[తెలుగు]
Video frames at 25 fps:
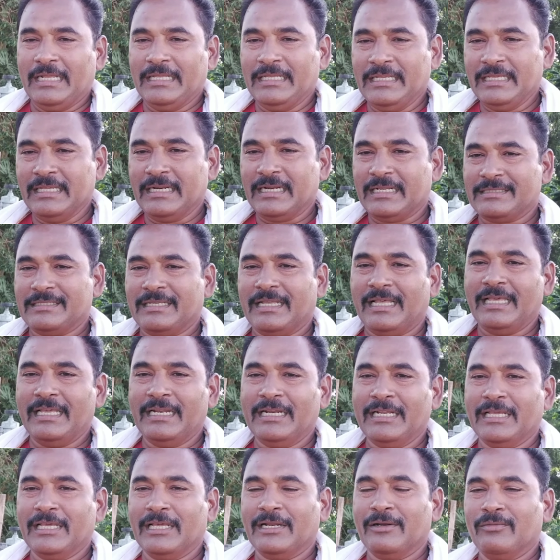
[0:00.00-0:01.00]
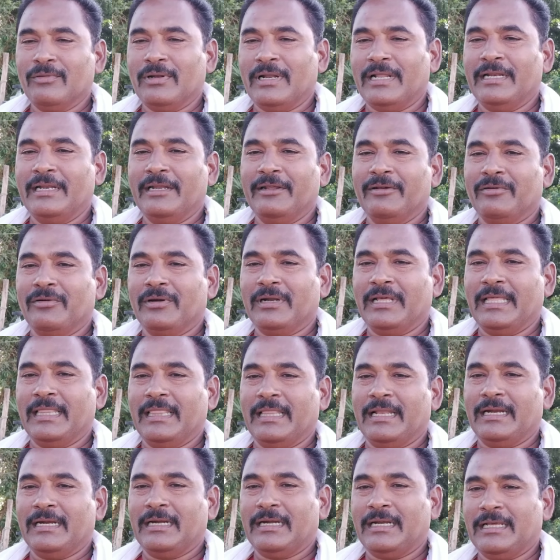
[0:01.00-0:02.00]
ఈ రసాయనిక ఎరువులన్నీ కూడా
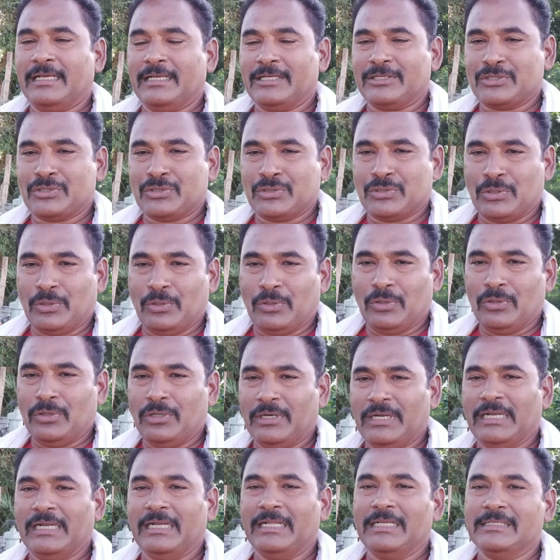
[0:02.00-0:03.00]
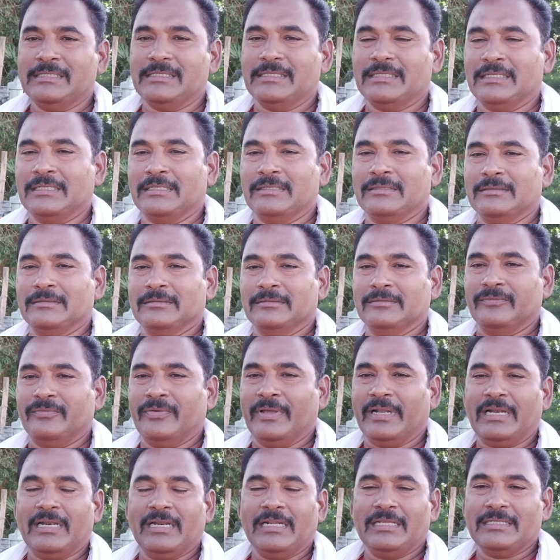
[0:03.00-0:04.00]
ఏంటంటే స్లో రిలీజింగ్
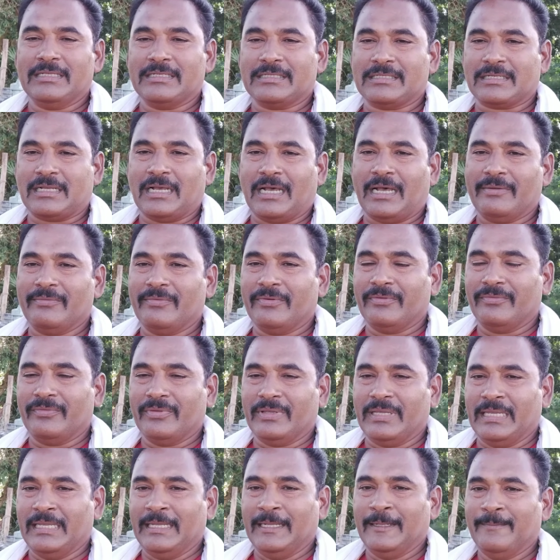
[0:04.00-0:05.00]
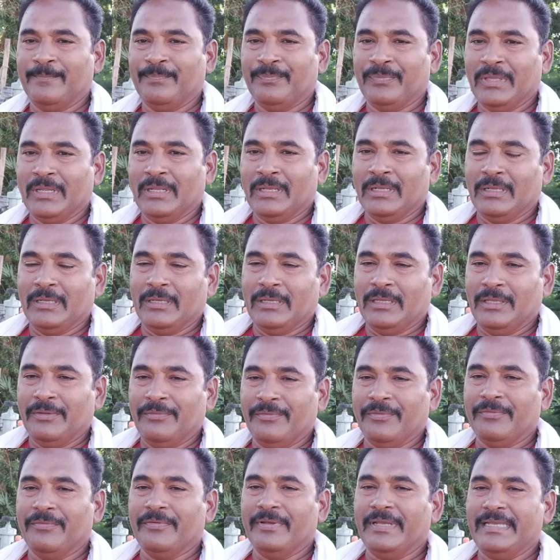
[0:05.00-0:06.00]
ఫెర్టిలైజర్స్ కావు ఇవి
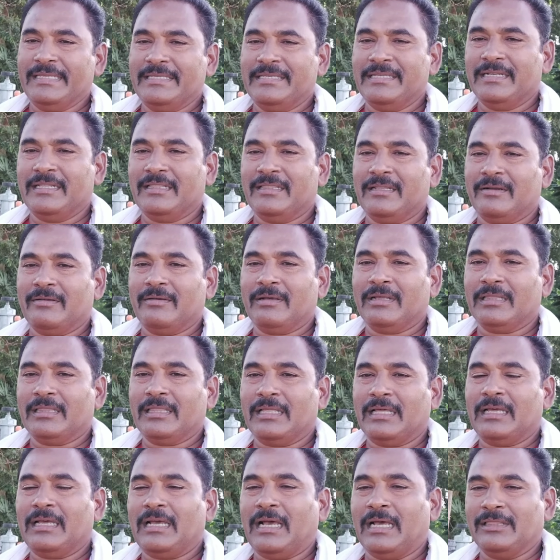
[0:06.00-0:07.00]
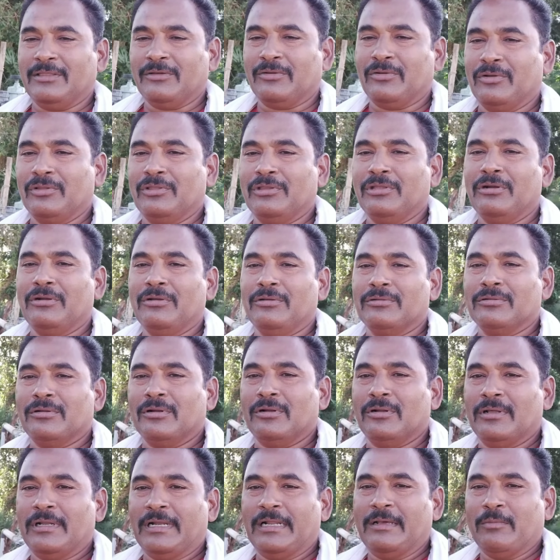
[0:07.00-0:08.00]
ఇవి వేసిన తర్వాత అతి కొద్ది
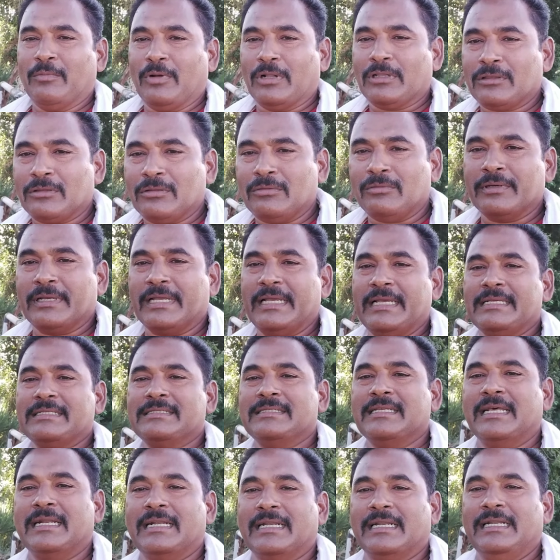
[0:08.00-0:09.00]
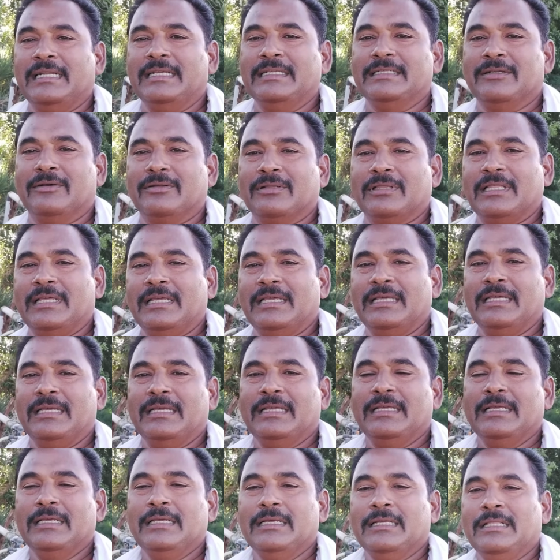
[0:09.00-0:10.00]
రోజుల్లోనే మొత్తం ఒకేసారి రిలీజ్ అవుతాయి
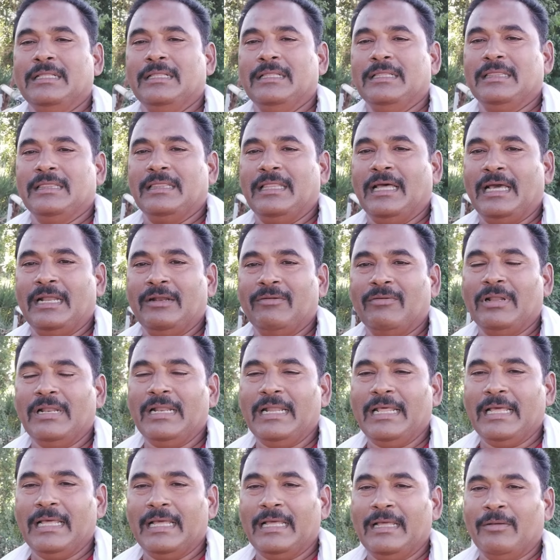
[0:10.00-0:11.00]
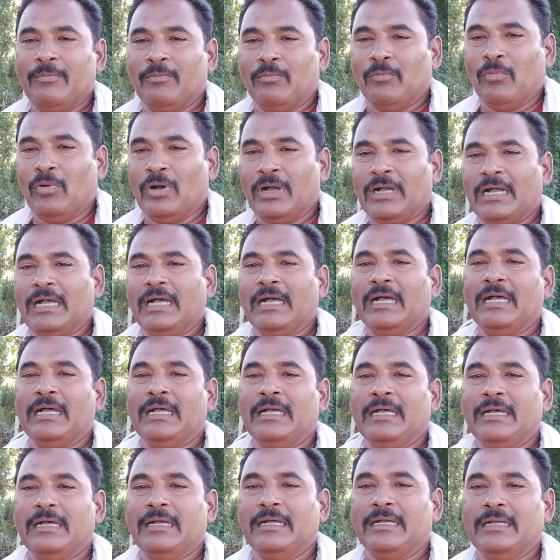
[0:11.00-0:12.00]
దానివల్ల మొక్క
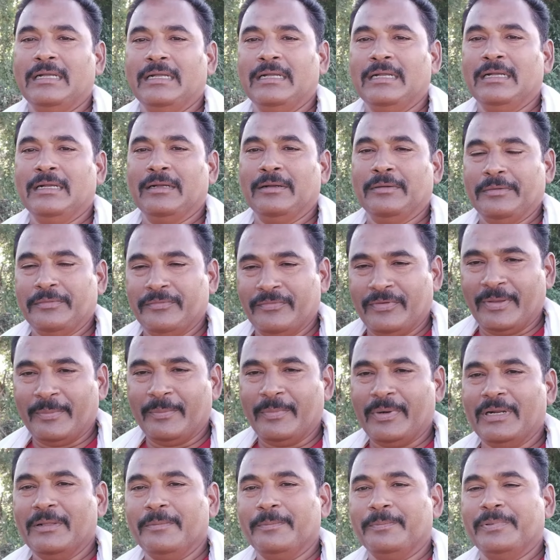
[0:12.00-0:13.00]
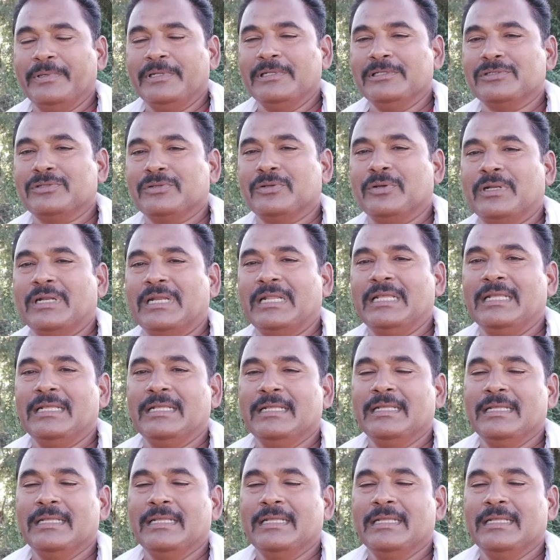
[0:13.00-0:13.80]
వెంబడ పీల్చుకొని